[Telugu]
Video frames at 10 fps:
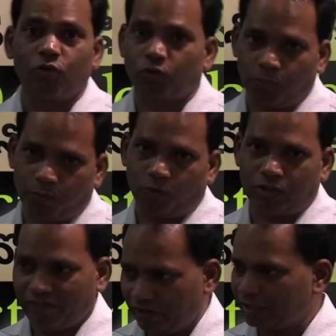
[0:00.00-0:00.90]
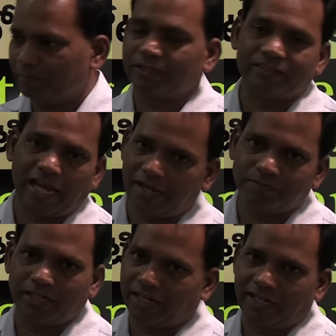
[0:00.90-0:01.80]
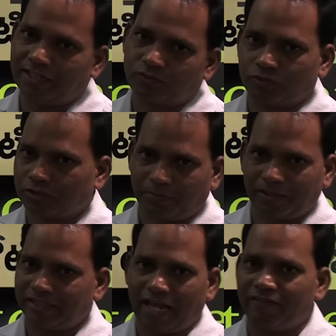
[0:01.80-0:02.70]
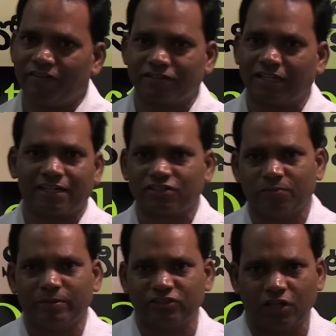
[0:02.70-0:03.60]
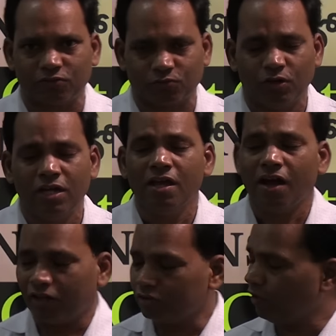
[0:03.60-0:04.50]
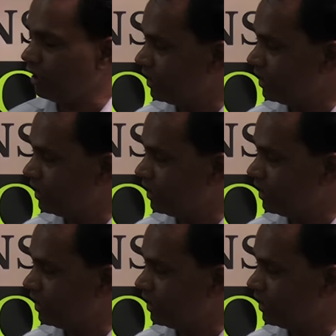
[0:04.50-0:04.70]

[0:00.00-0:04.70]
కోర్టు ఒప్పుకోదు ఆ విక్టిమ్కి న్యాయం జరిగేలా చూస్తాం మన న్యాయ వ్యవస్థ లక్షణం మీకు తెలుసు అందువల్ల